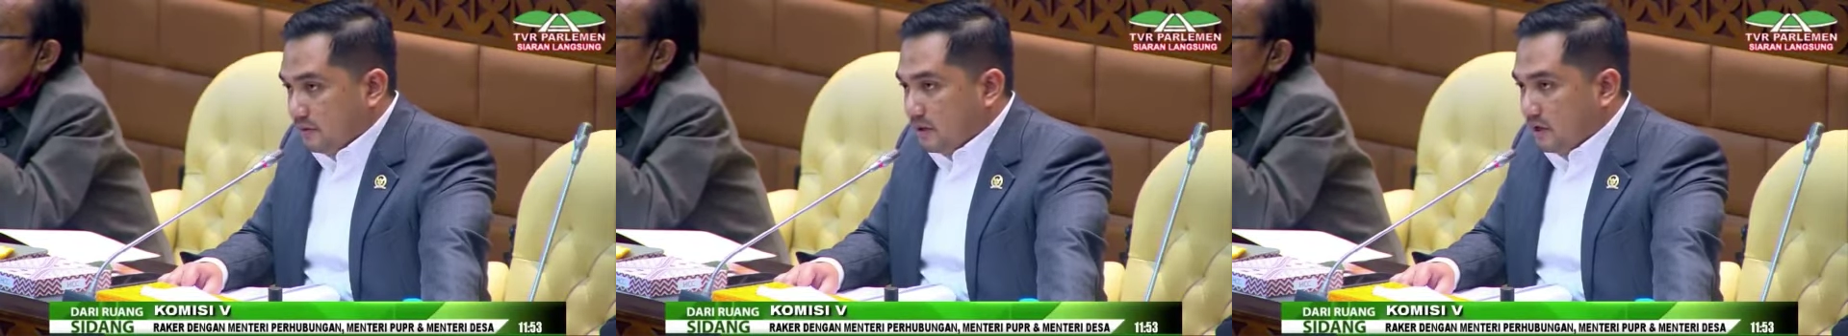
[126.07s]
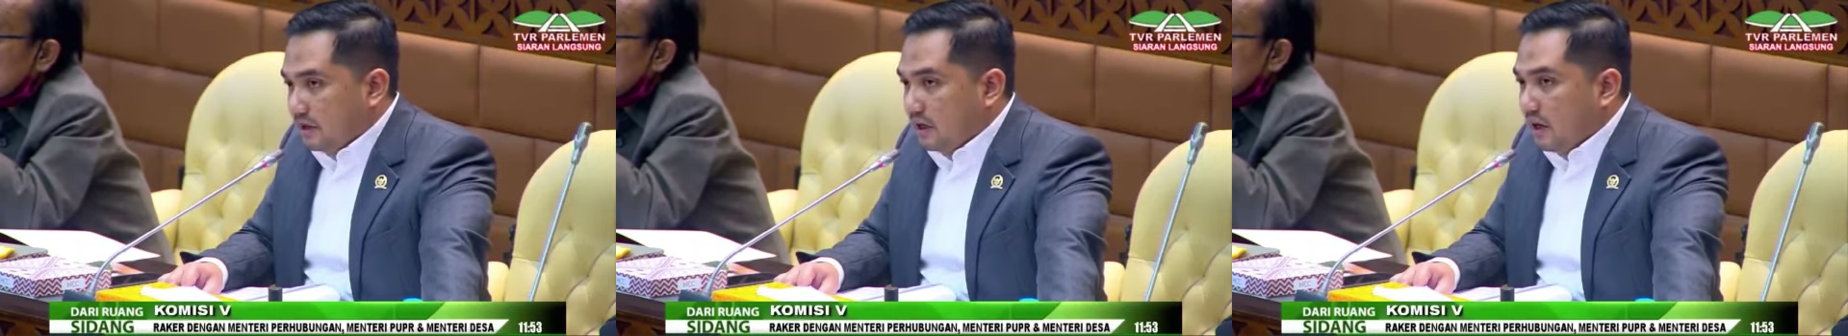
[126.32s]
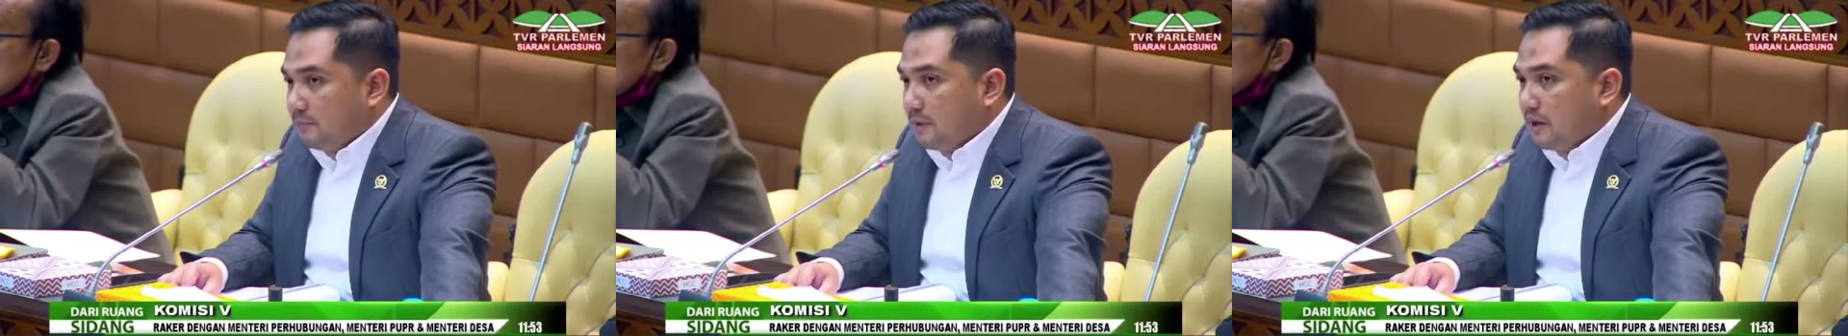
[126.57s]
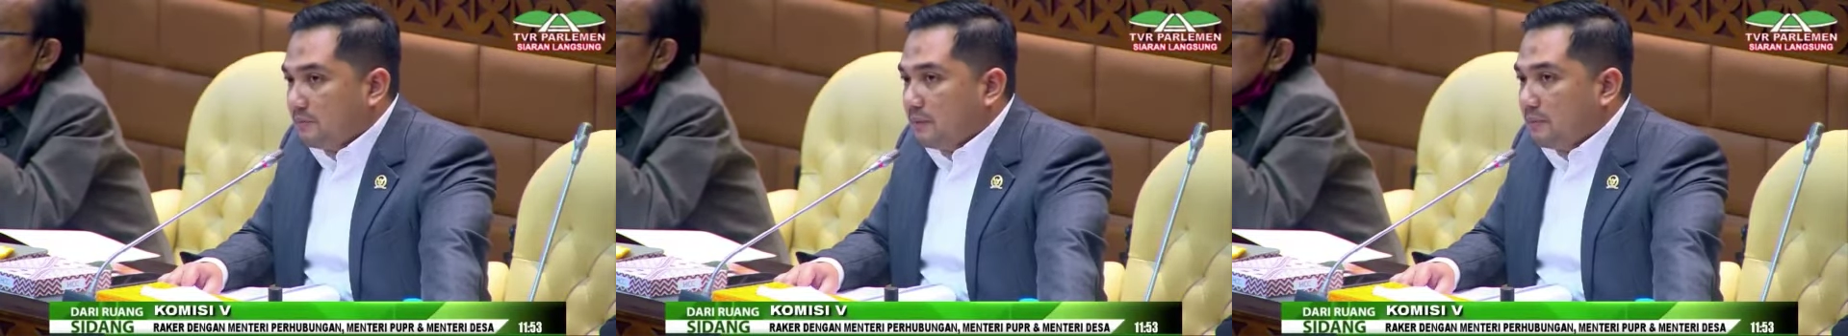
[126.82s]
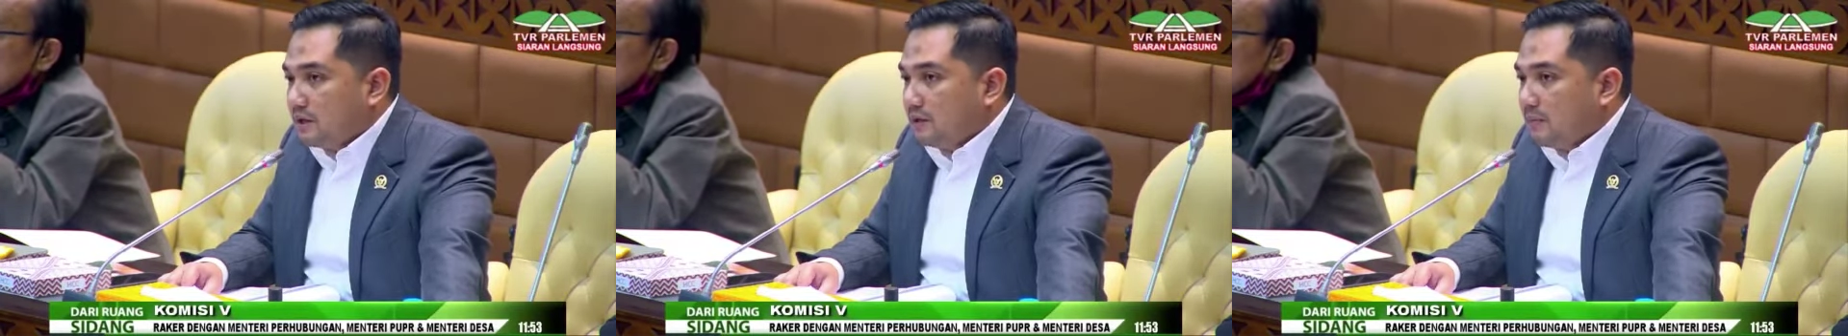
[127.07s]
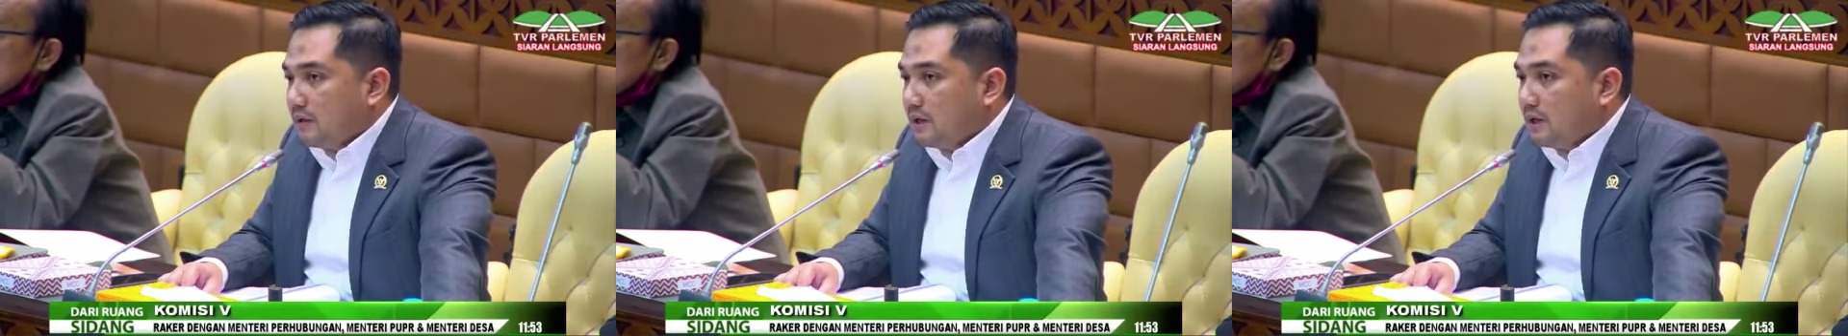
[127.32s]
Antara apa yang Bapak
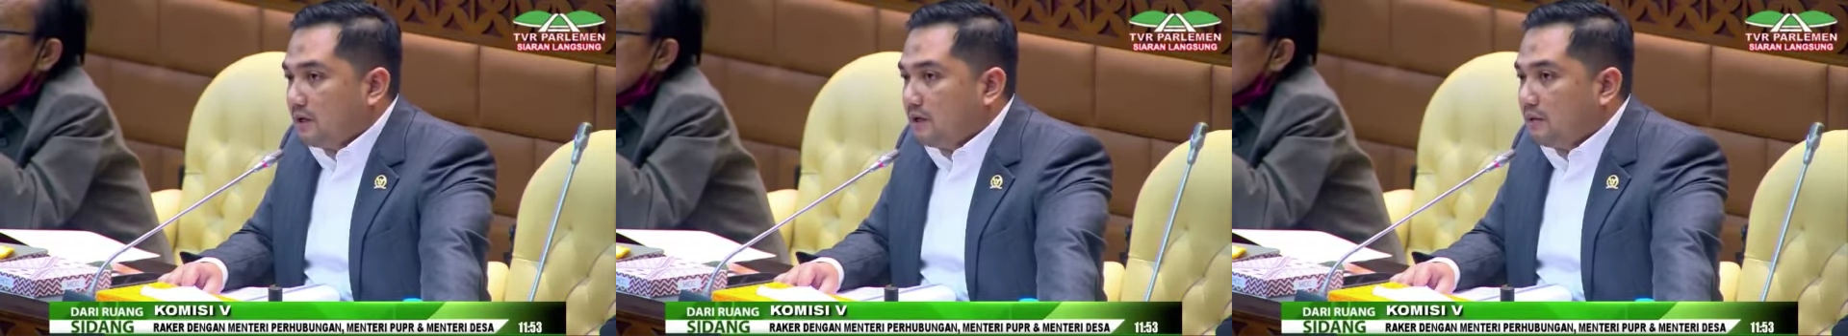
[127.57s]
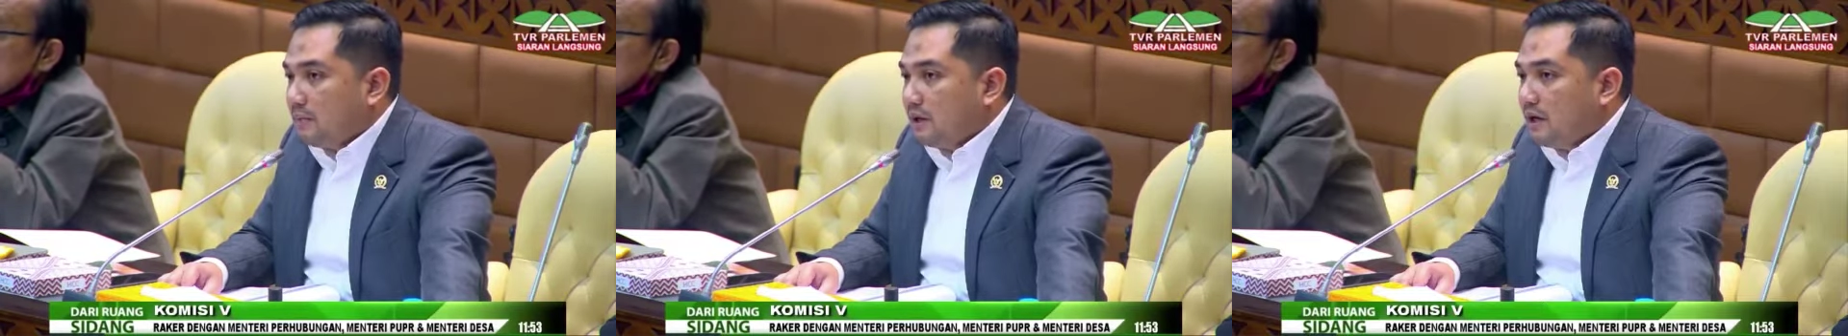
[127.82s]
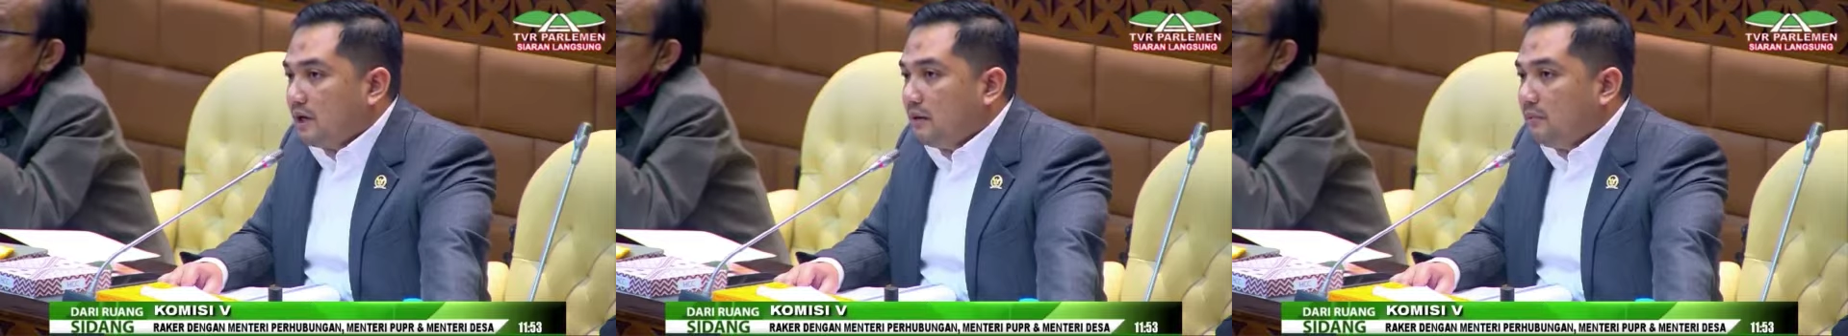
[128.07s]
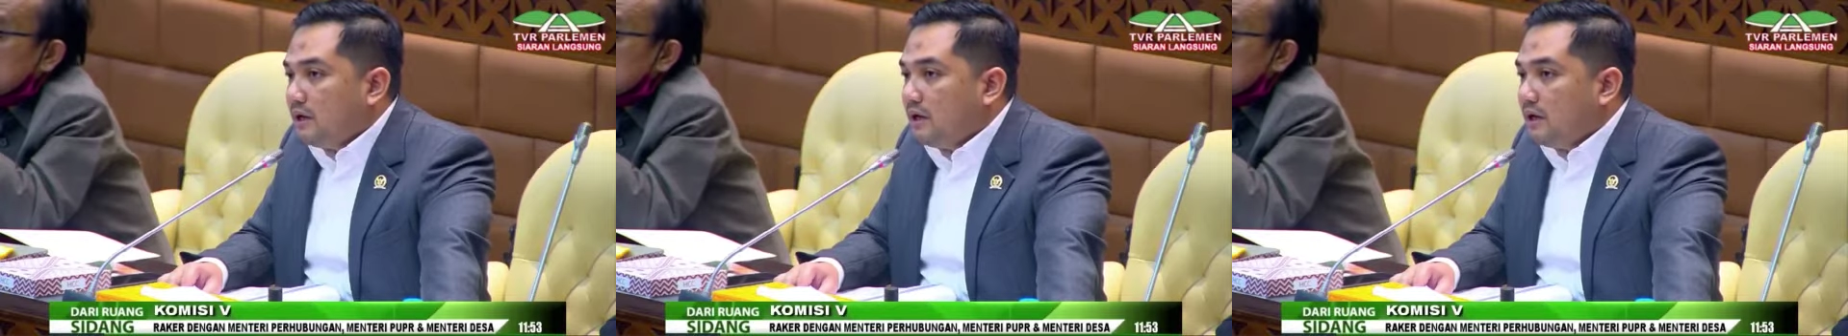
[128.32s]
sampaikan kepada kami